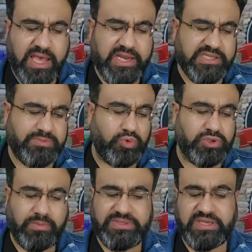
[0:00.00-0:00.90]
أنس
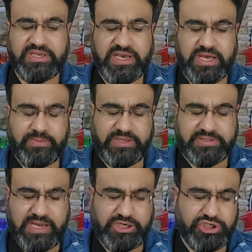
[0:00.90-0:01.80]
بوطو بالدقيقة
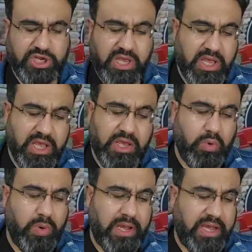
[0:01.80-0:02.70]
14
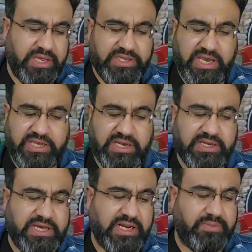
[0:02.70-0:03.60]
ويحيى
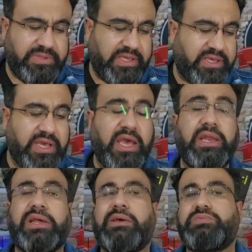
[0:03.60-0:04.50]
الكرك بالدقيقة
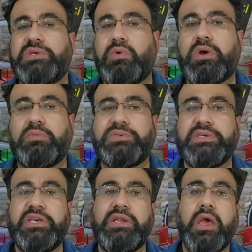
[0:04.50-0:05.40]
ال
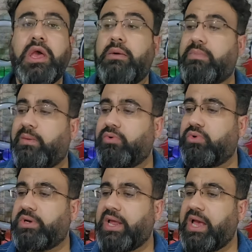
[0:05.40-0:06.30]
55
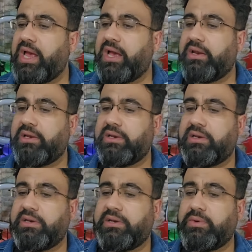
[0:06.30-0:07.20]
مبروك
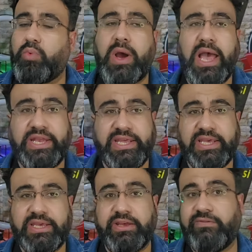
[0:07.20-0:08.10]
للوحدة
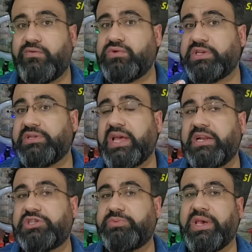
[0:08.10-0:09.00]
الفوز
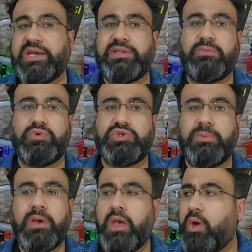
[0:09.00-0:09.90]
الثالث بهذا
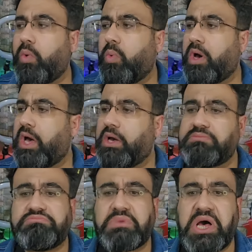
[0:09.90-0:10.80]
الموسم
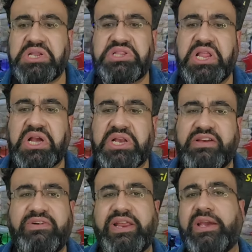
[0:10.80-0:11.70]
وهارد لك
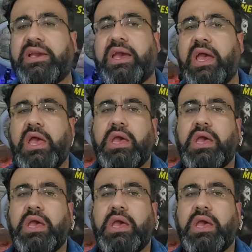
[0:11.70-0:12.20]
لفريق